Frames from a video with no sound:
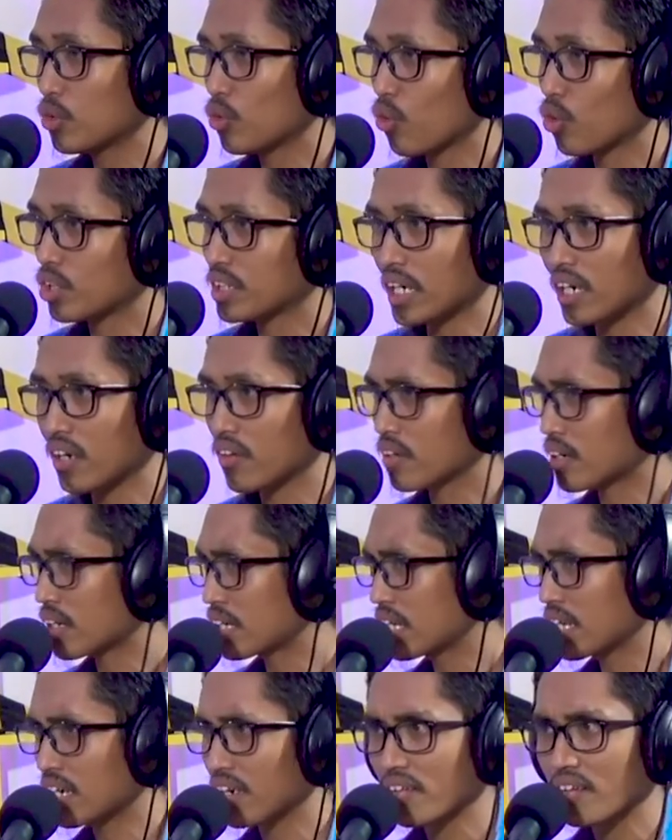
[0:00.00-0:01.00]
Itu, itu kau cari
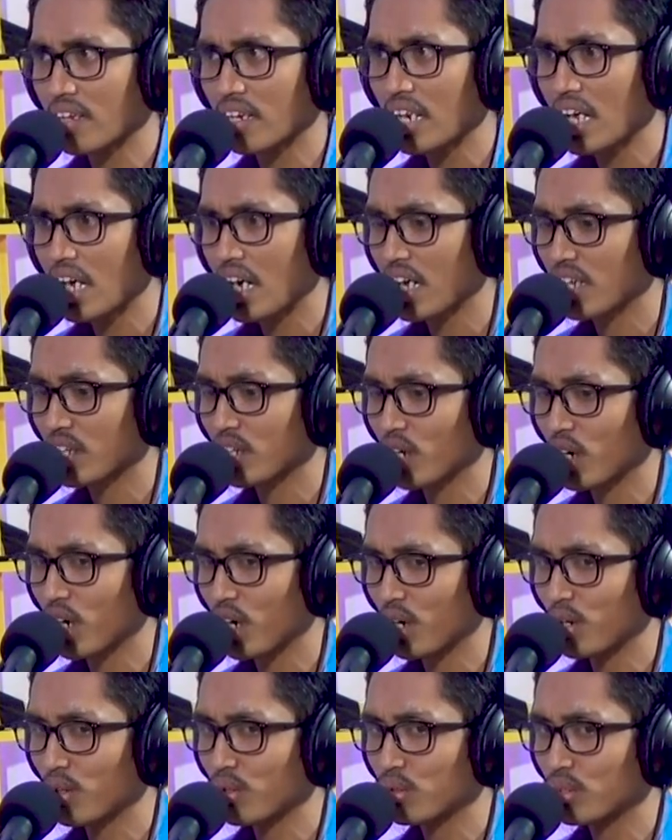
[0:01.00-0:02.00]
sendiri Sela
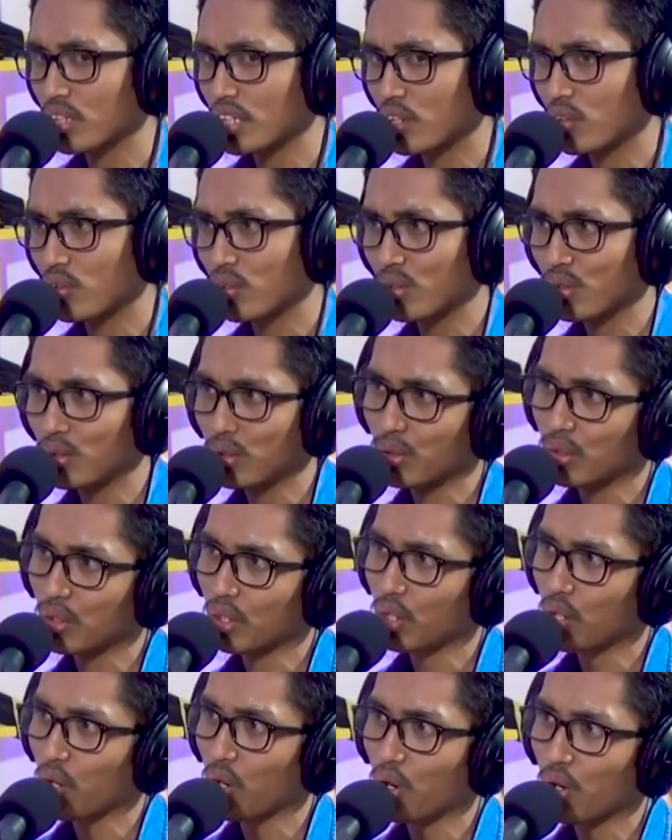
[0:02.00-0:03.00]
atau itu
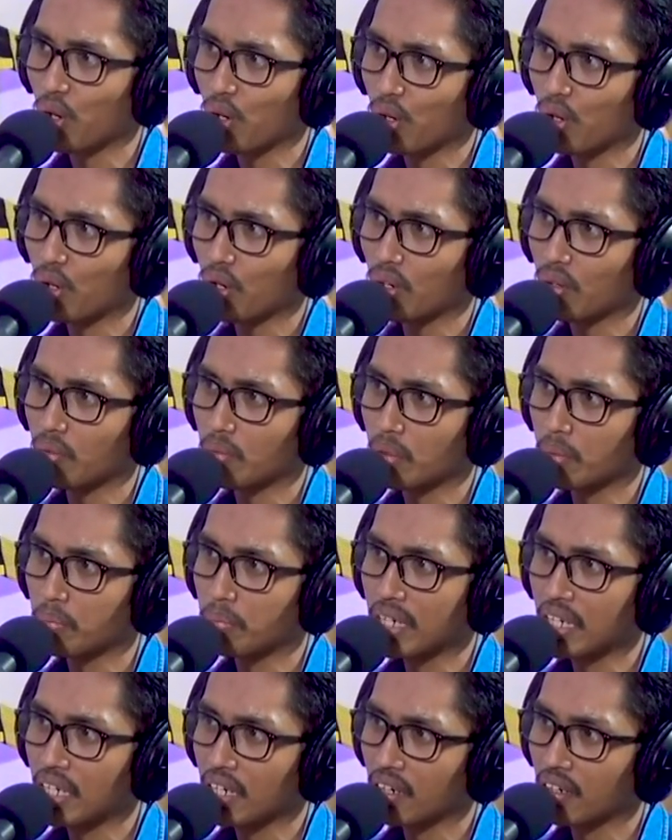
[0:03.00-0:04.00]
kok
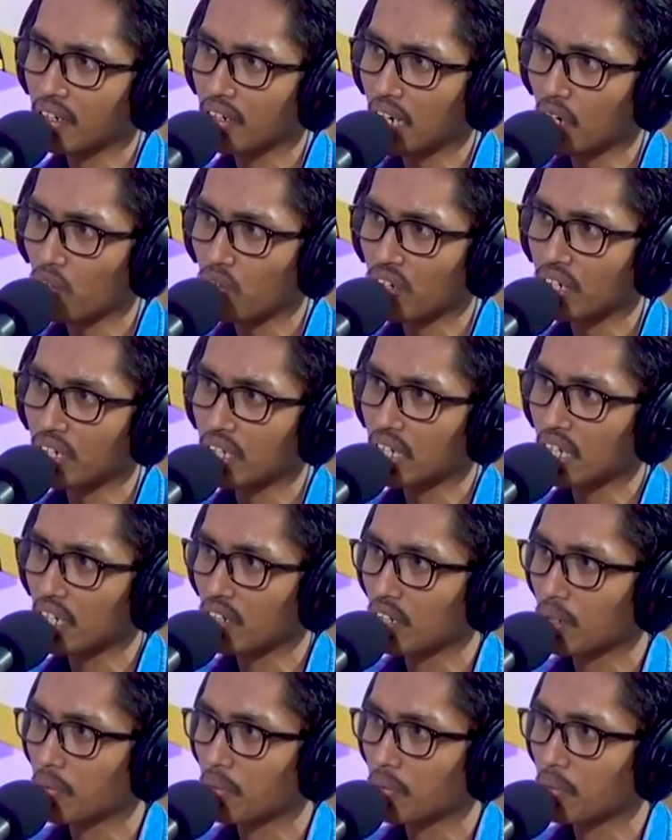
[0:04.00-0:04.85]
bikin lagu sendiri